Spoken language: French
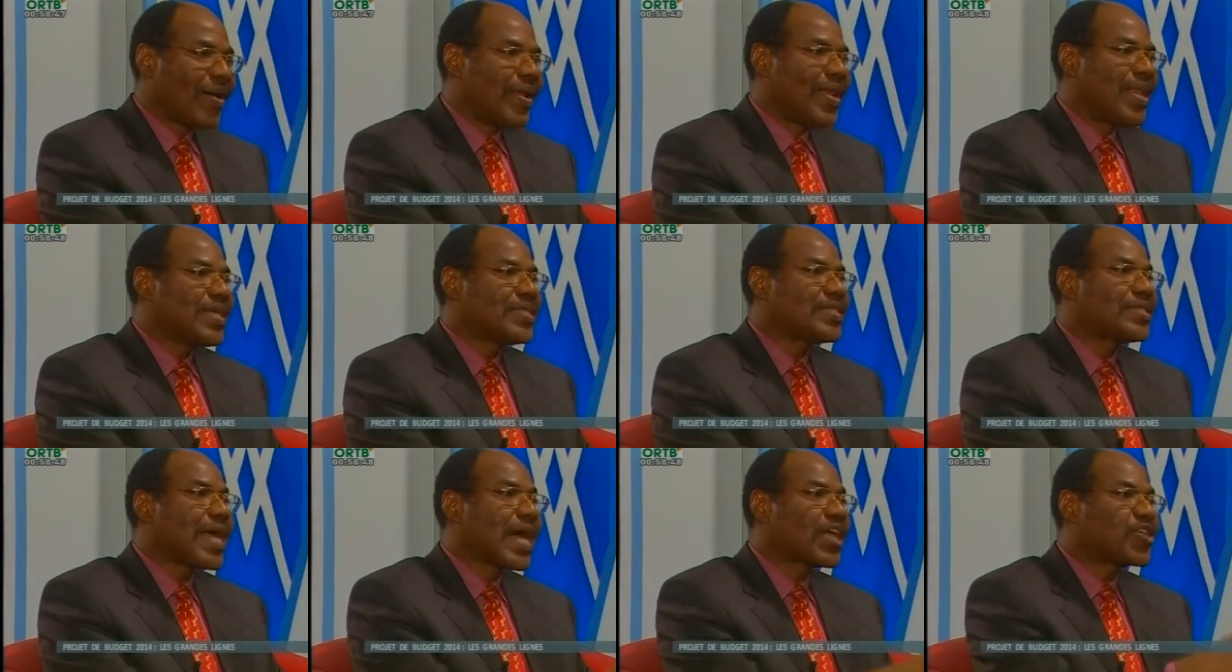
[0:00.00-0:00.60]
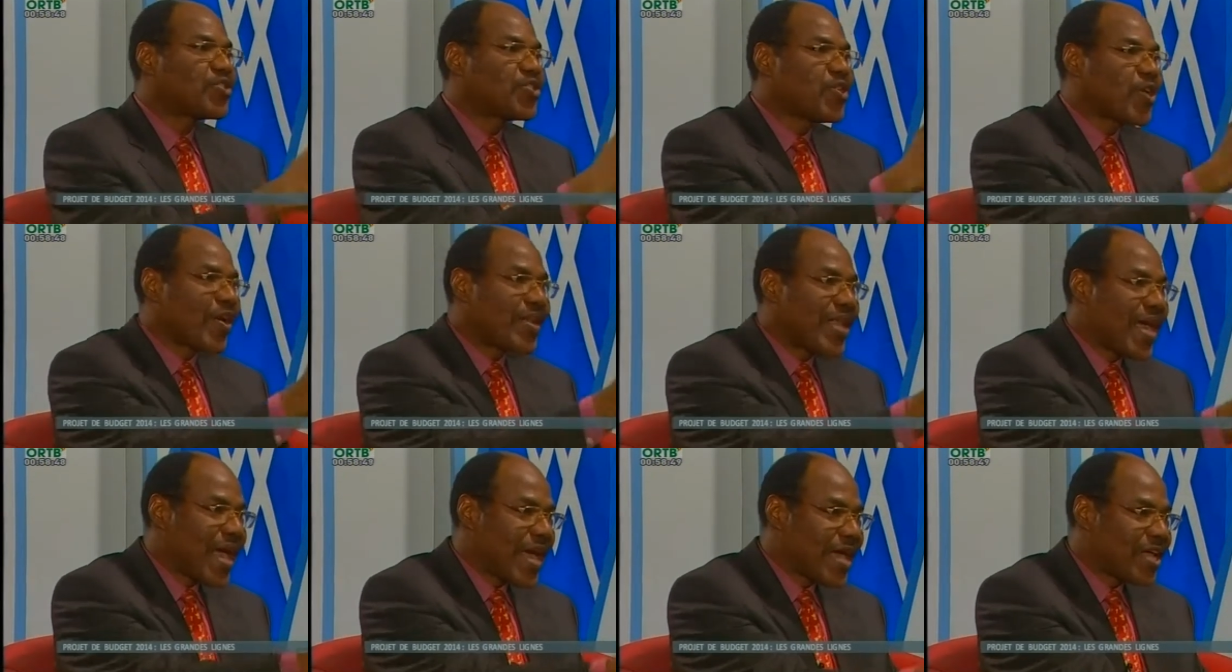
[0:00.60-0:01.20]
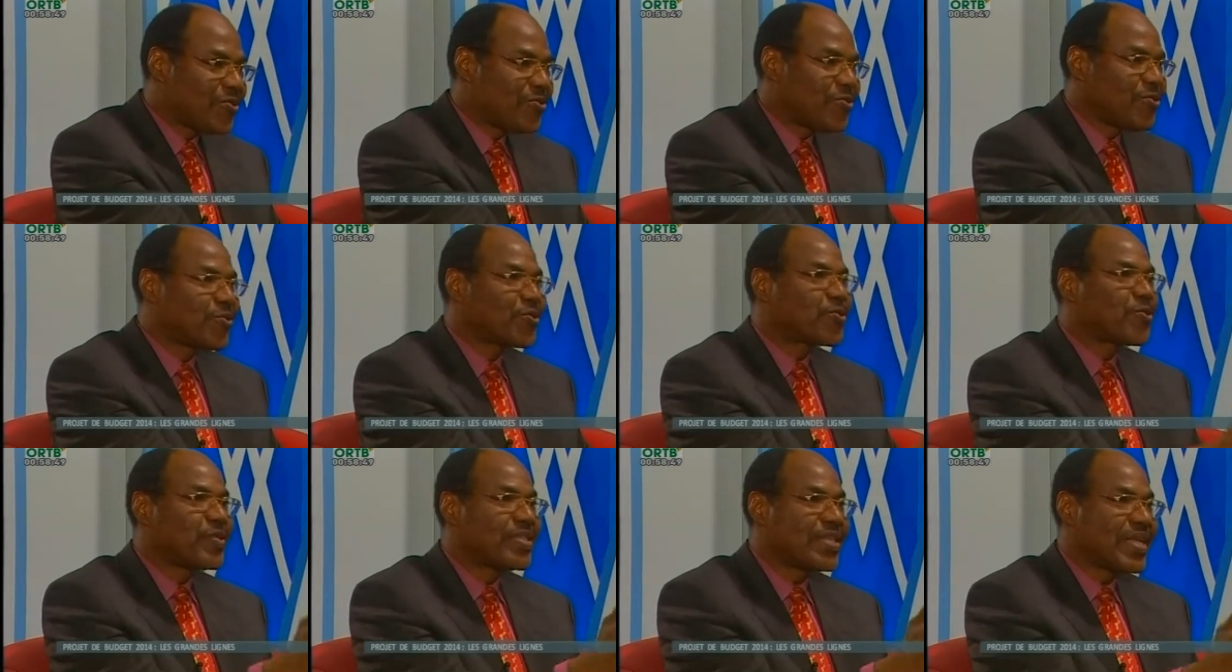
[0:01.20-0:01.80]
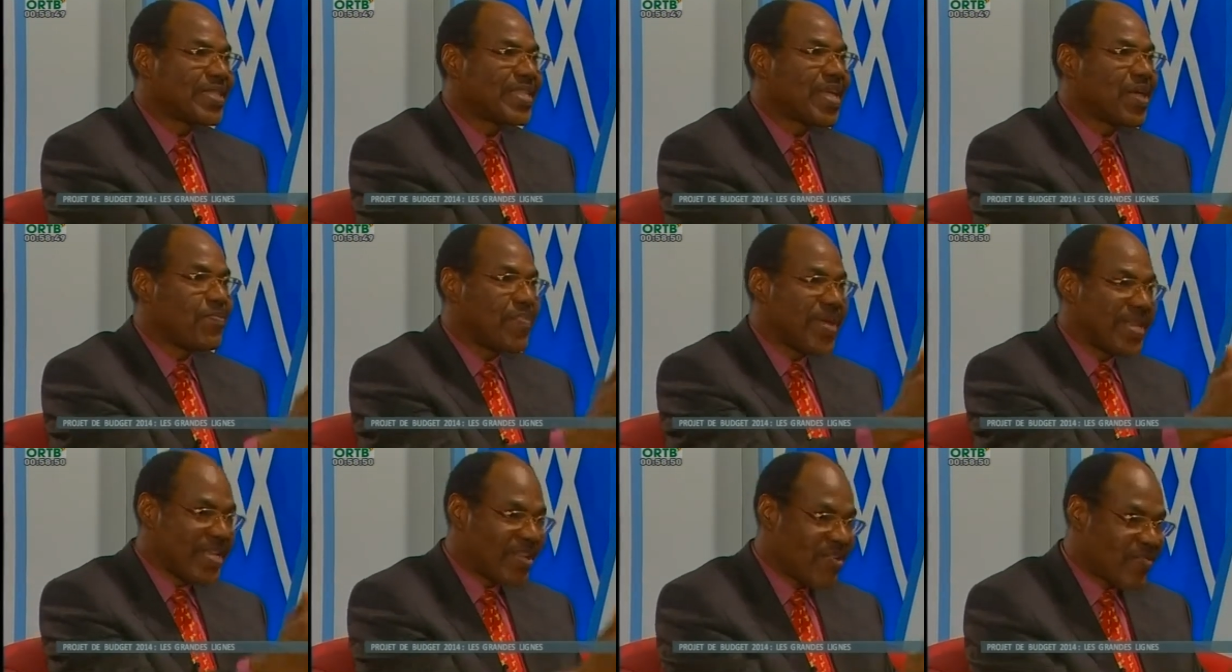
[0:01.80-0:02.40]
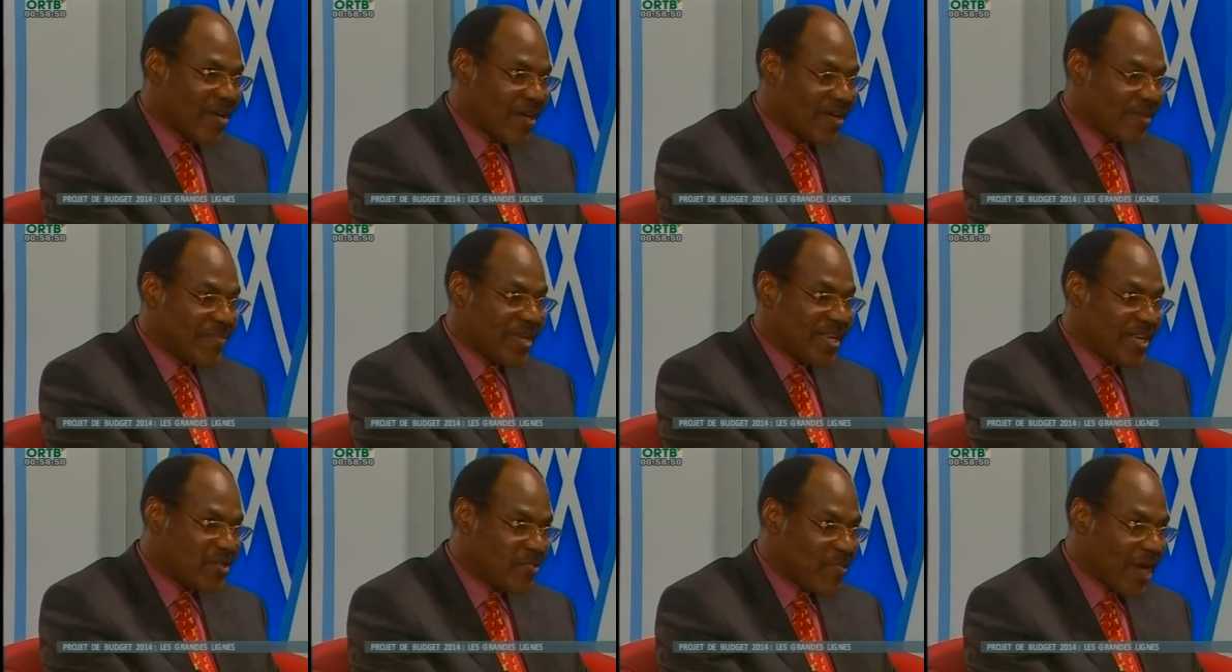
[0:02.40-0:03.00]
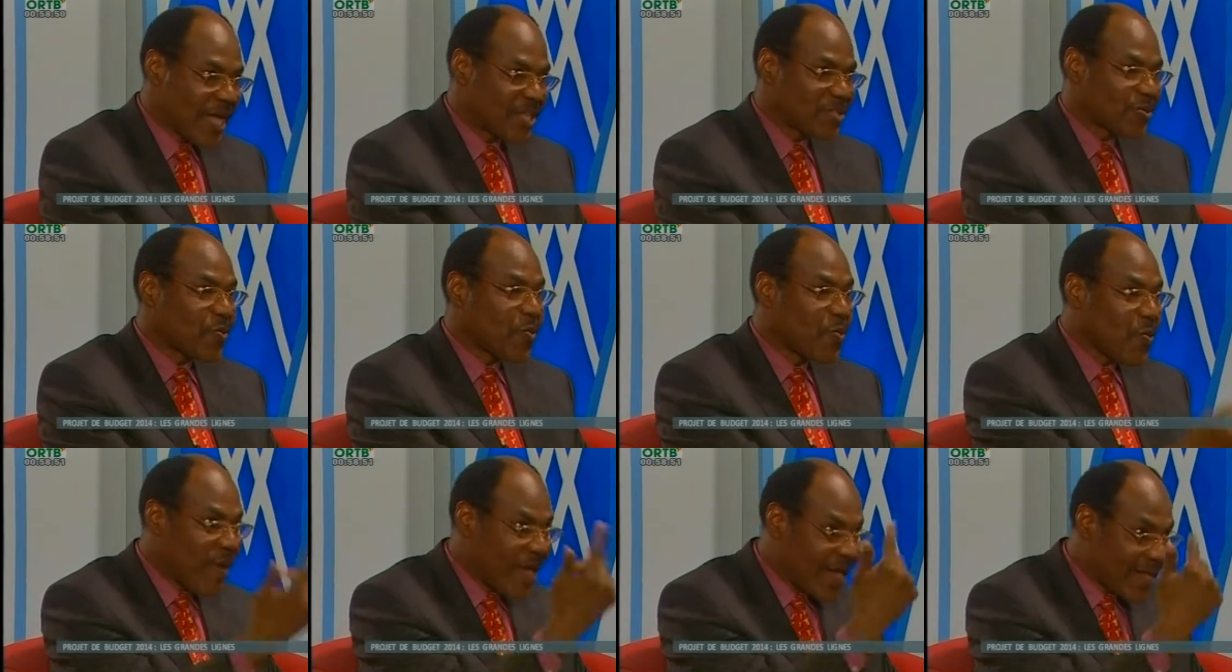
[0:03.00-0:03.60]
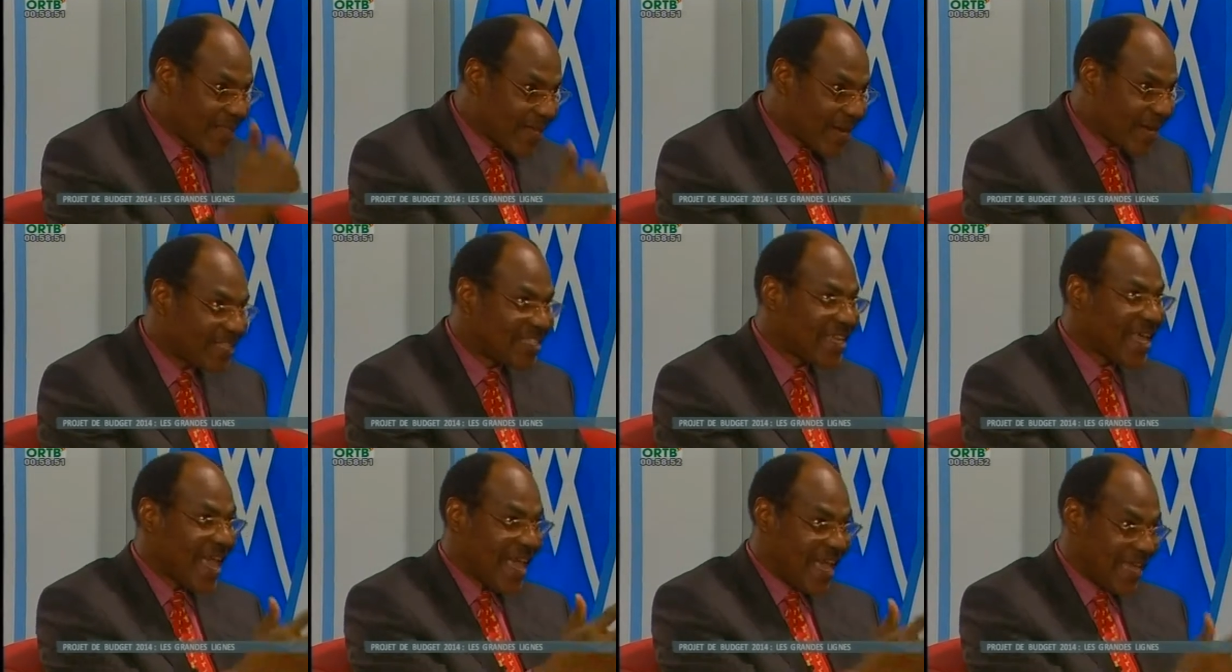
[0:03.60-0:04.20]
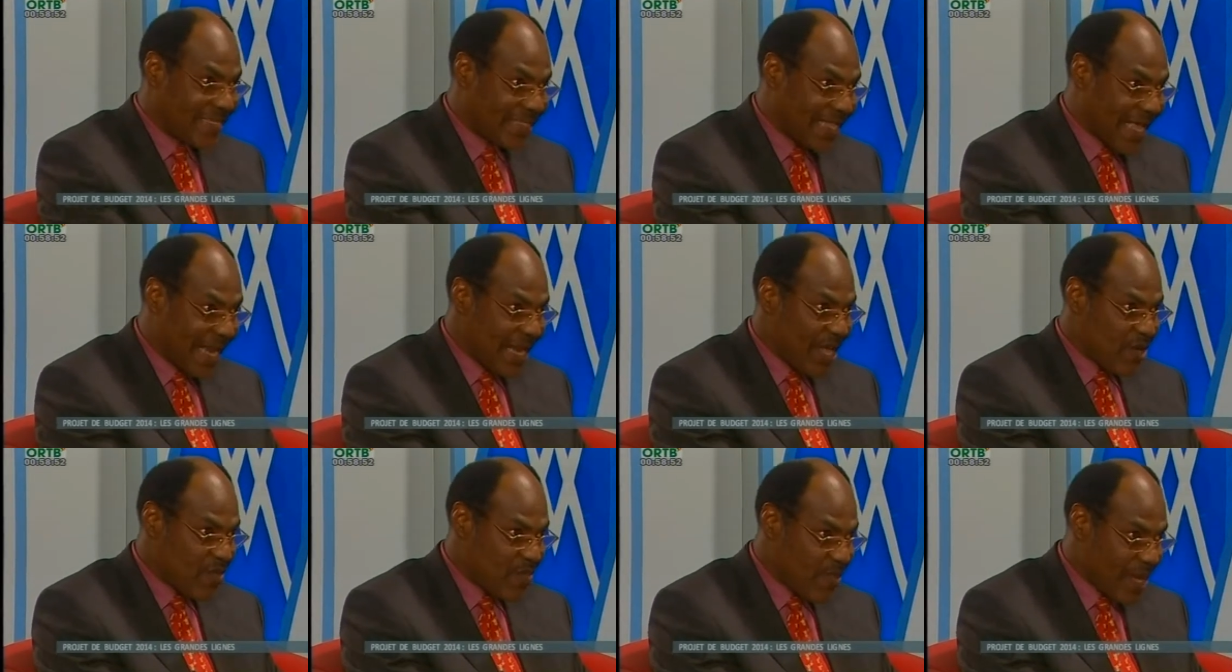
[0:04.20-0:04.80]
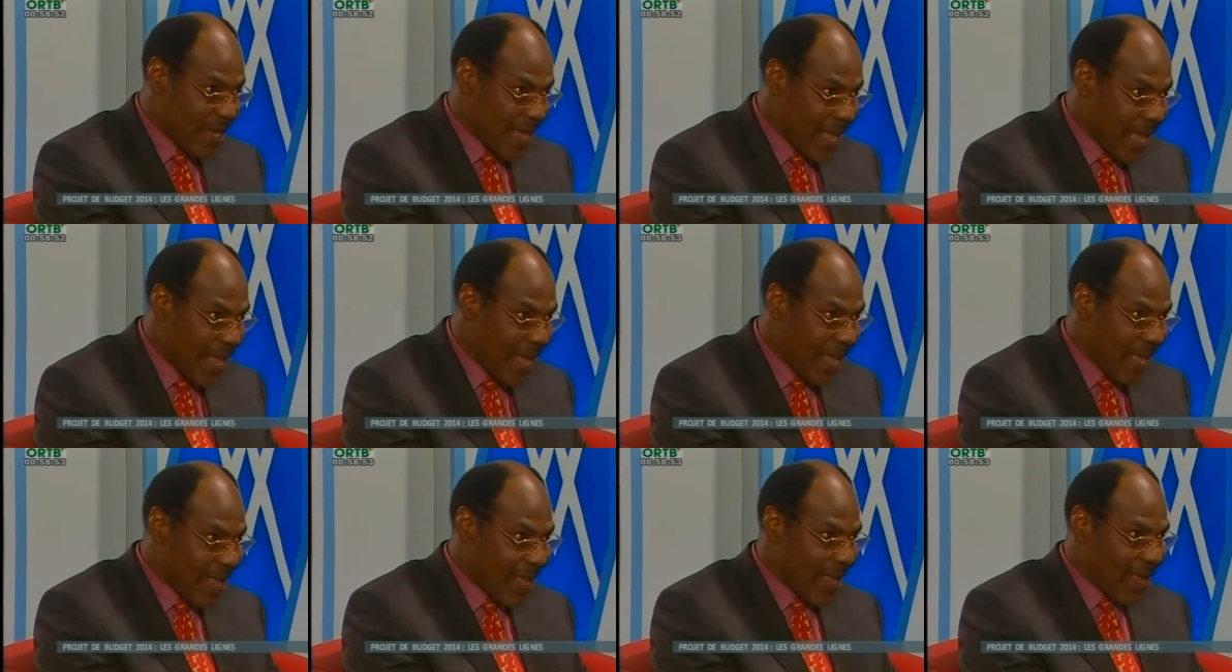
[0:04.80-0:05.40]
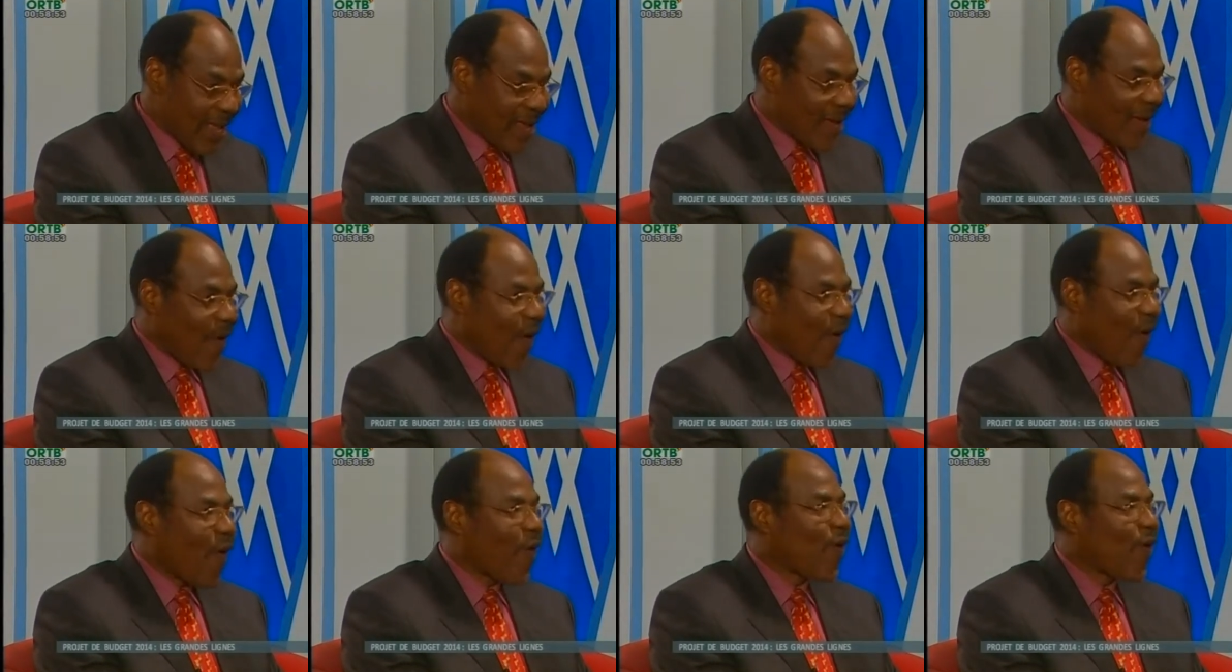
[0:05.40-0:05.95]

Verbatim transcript: les actionnaires d'une société béninoise ou étrangère installée au Bénin, on